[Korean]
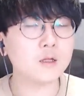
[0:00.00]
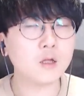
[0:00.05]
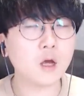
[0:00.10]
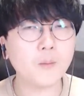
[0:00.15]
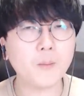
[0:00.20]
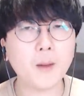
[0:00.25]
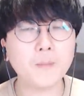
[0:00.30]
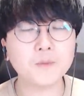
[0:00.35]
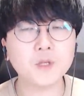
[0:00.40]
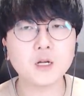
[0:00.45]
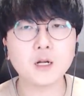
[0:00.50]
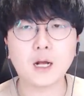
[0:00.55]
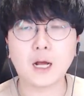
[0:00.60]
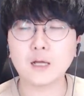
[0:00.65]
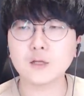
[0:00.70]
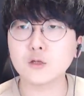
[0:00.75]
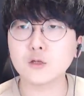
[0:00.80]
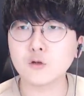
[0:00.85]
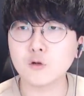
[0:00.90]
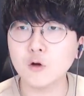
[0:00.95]
떡밥들
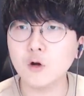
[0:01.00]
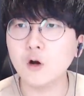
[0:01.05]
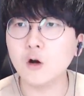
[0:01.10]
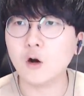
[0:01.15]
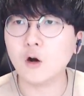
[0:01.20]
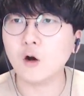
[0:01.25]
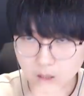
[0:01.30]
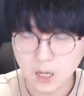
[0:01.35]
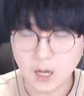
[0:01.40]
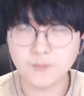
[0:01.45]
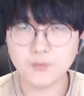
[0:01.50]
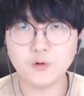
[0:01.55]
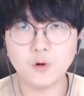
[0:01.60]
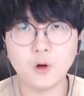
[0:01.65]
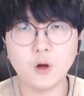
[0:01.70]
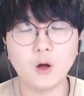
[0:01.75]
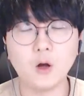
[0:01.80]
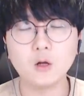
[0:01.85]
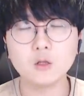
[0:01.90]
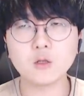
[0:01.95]
가지고 앞으로
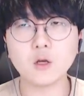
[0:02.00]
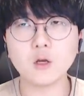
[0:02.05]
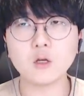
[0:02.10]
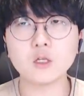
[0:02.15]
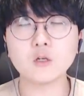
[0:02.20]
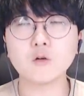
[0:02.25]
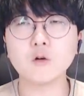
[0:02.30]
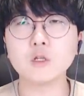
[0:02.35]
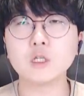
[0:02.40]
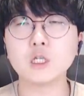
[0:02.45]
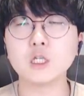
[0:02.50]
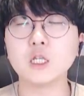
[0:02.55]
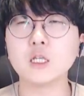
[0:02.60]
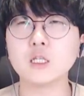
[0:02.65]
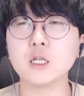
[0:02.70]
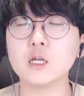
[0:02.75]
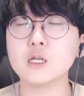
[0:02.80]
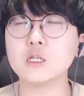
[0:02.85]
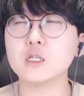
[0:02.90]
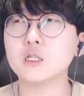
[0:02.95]
어떤 식으로
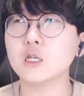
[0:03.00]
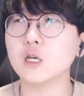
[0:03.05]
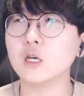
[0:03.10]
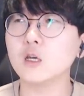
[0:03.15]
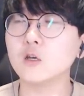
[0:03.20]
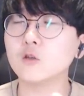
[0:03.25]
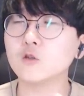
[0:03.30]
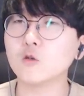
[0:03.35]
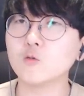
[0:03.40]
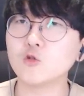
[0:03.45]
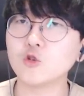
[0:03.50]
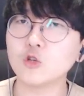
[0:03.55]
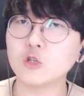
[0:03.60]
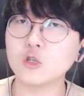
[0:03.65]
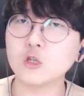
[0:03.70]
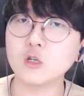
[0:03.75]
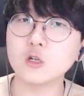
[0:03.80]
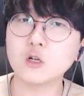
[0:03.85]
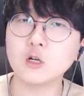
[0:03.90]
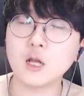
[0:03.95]
진행될지 좀
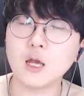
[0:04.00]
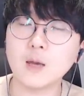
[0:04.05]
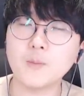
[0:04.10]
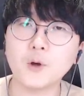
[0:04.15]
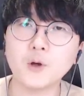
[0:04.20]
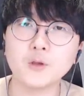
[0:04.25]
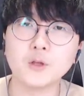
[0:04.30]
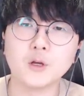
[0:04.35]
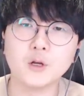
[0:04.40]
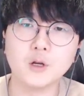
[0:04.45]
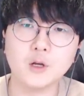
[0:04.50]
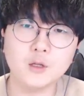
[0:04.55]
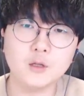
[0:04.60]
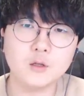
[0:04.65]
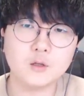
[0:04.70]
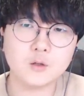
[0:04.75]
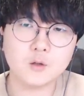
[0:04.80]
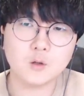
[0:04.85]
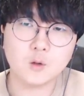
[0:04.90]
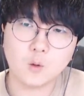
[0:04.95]
추측을 해보는
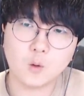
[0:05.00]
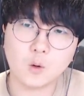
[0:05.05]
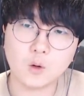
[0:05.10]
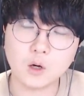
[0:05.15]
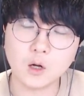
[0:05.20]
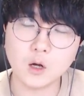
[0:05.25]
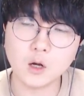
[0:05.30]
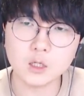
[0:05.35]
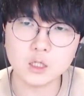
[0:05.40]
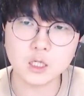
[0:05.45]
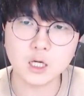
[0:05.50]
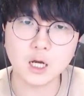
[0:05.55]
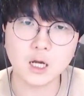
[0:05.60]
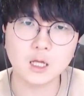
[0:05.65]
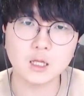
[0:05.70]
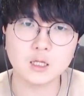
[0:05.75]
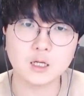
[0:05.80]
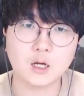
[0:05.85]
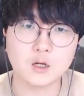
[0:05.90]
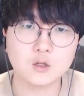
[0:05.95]
그런
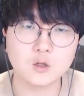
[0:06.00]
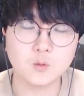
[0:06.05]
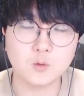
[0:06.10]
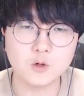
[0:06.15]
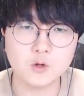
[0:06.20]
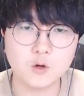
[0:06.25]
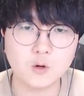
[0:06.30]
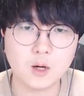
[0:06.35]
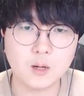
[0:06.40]
시간 가져보려고